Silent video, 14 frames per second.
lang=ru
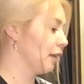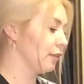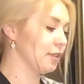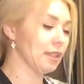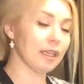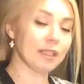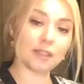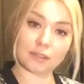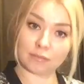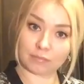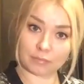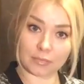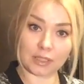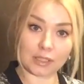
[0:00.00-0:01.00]
взять
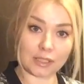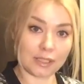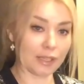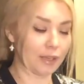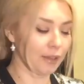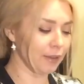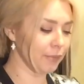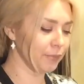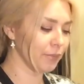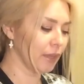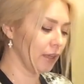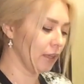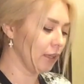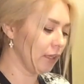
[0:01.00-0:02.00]
изделие
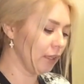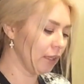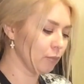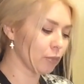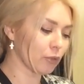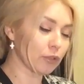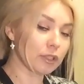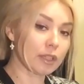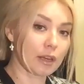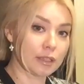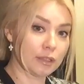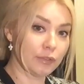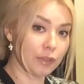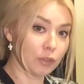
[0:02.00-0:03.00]
и просто
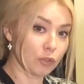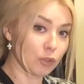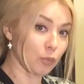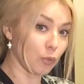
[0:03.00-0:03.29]
раздвинуть